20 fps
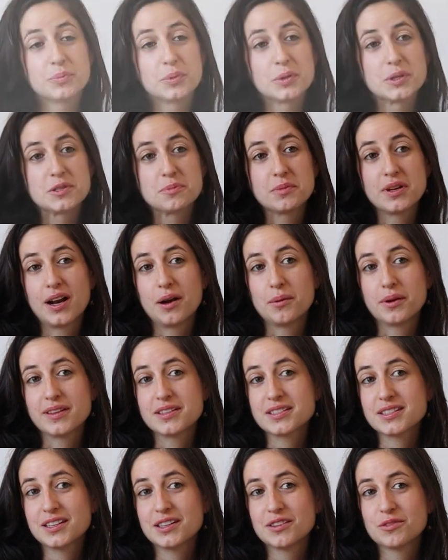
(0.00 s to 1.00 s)
Pues mira, la verdad
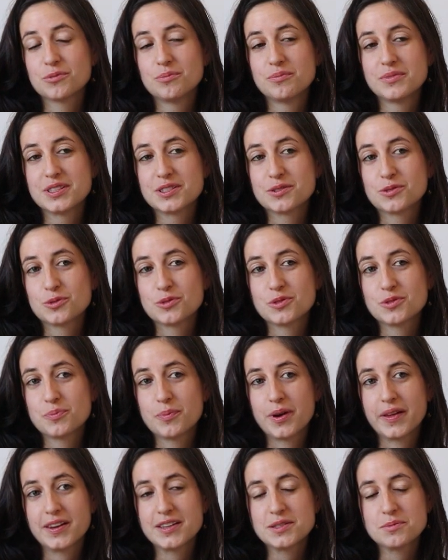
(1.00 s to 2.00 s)
es que mis dos
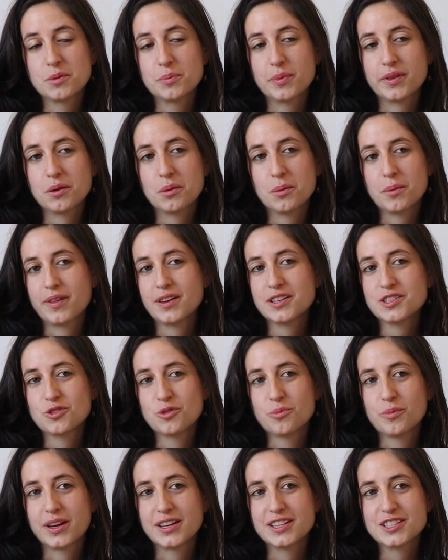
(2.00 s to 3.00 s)
padres, mi padre y mi madre,
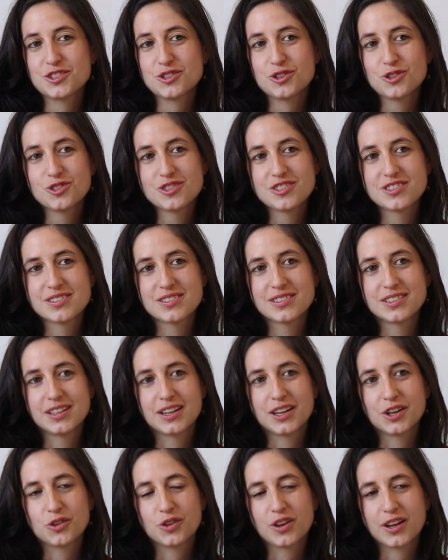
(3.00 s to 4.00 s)
son maestros
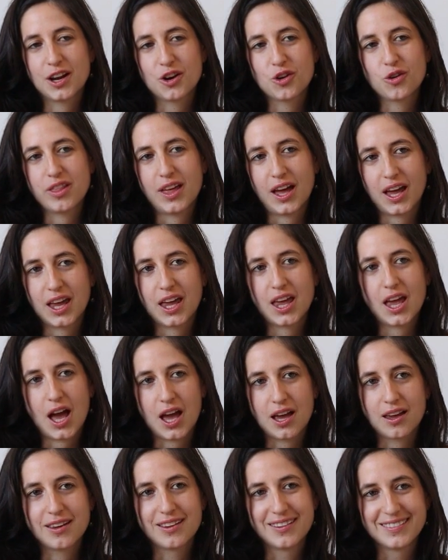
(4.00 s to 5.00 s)
y creo que algo de aquí
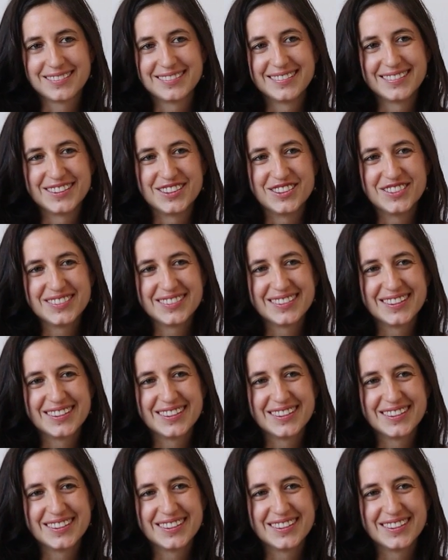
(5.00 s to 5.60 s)
hay, ¿no?